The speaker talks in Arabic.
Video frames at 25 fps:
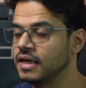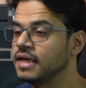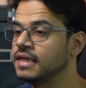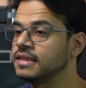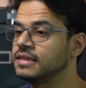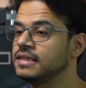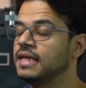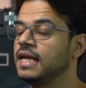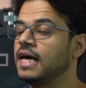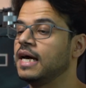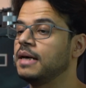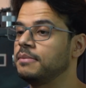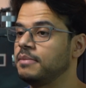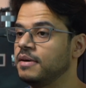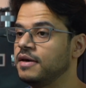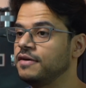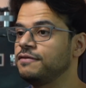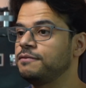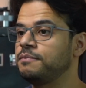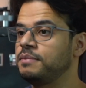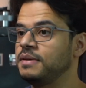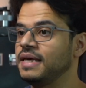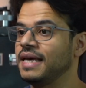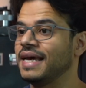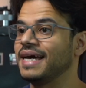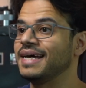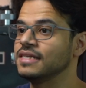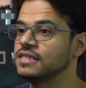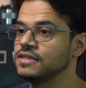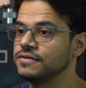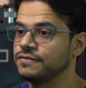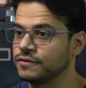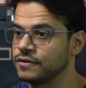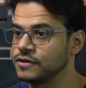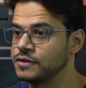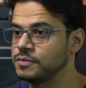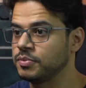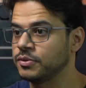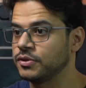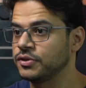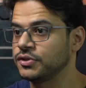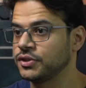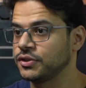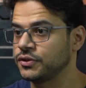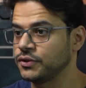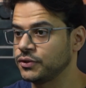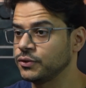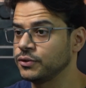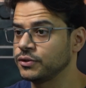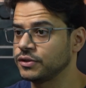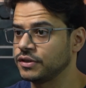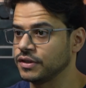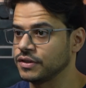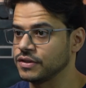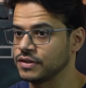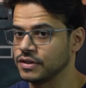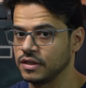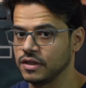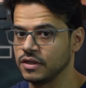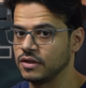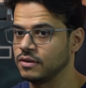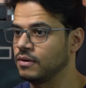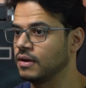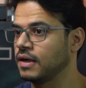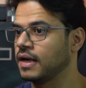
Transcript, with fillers: تلعب اف بي اس فيرست بيرسون شوترز اللي هو